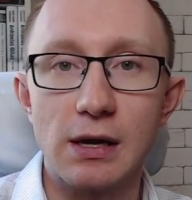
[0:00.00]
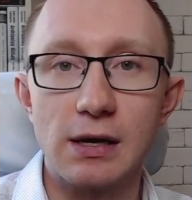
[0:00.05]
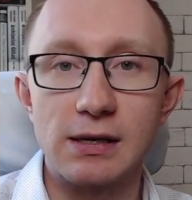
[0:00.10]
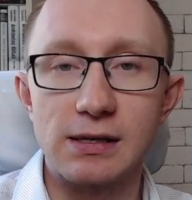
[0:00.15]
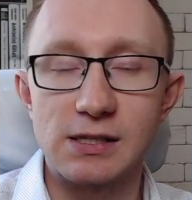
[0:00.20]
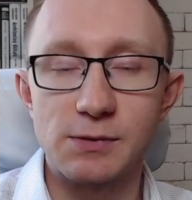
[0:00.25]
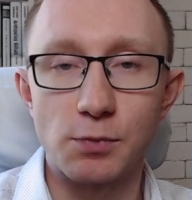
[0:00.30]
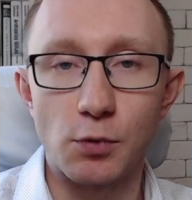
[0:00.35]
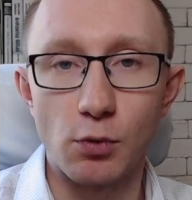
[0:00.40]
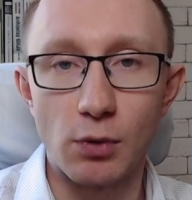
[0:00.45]

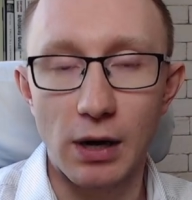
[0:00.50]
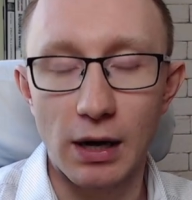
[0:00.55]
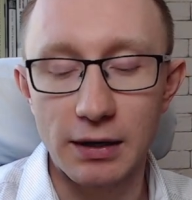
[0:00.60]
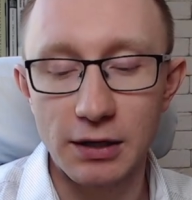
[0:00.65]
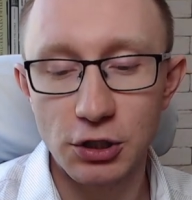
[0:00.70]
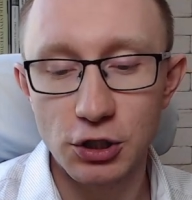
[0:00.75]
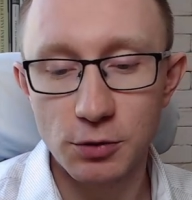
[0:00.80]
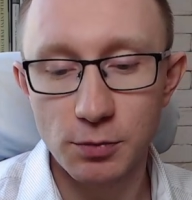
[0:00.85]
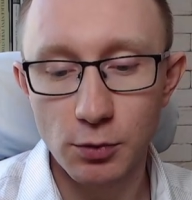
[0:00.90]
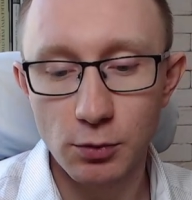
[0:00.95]
spółka
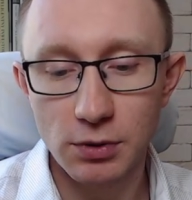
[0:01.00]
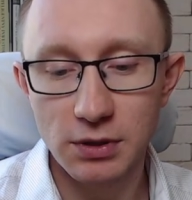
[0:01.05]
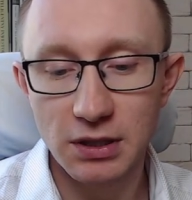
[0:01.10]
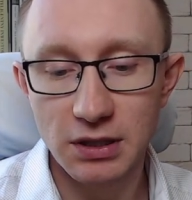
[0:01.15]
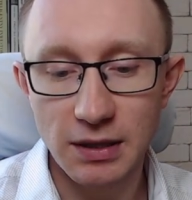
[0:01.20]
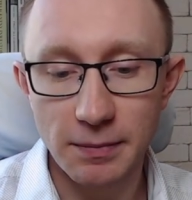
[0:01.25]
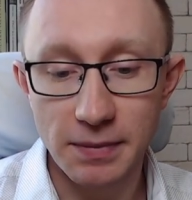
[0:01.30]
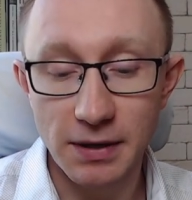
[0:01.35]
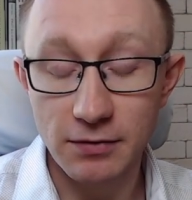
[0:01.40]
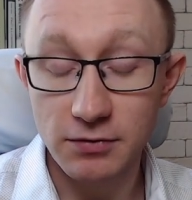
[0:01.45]
liczy, były na
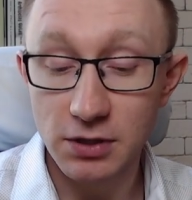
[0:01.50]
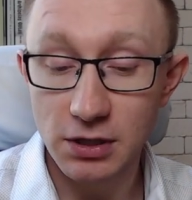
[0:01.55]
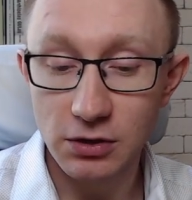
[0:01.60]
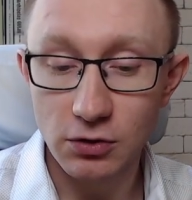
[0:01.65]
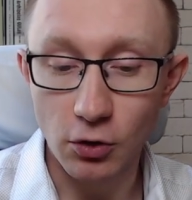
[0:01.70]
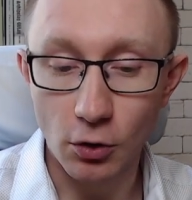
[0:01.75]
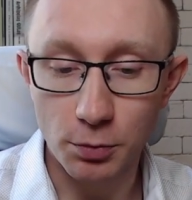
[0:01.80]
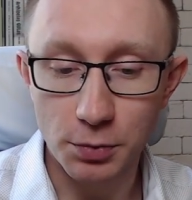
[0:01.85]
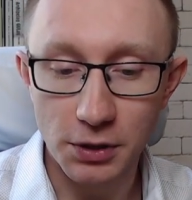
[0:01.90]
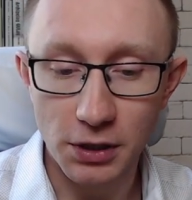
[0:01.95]
naprawdę
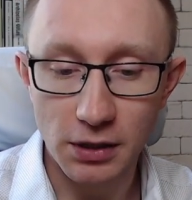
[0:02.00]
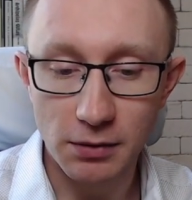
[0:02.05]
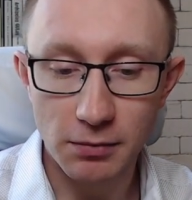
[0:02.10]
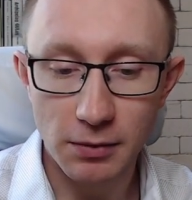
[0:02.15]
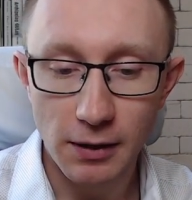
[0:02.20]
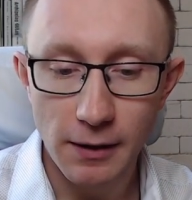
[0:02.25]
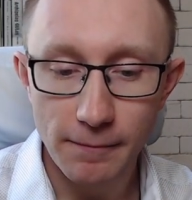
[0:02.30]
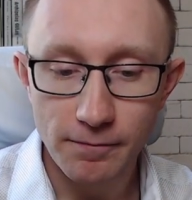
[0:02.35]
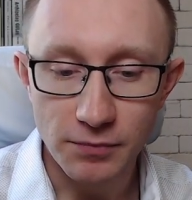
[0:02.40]
dobrym,